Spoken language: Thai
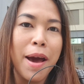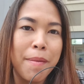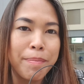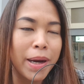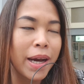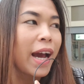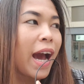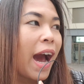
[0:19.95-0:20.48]
ประ
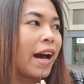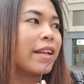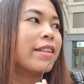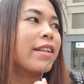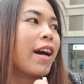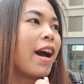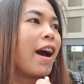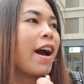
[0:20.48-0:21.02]
กาศ
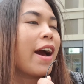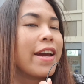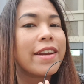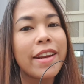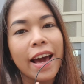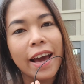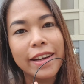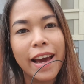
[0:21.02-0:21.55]
นะคะให้
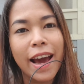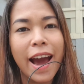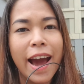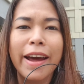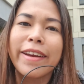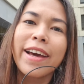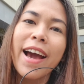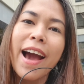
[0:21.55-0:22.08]
ร้านอาหาร
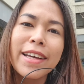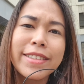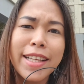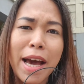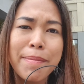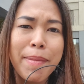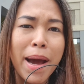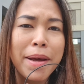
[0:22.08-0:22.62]
นะคะสา
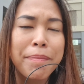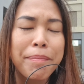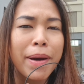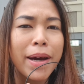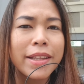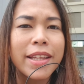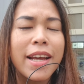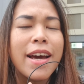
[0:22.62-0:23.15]
มารถเปิด